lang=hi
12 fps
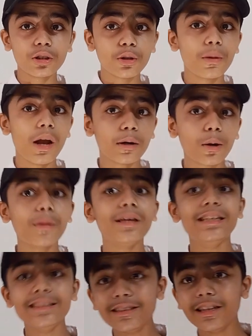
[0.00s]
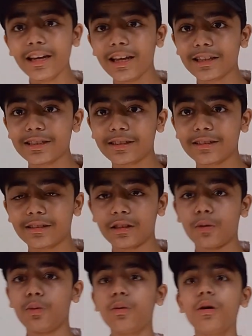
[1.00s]
हो तो मैं लैपटॉप इजीली लेके जा
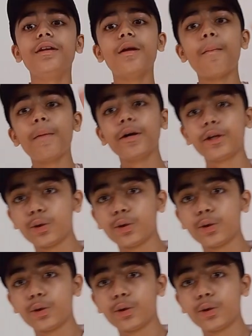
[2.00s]
सकता हूँ नंबर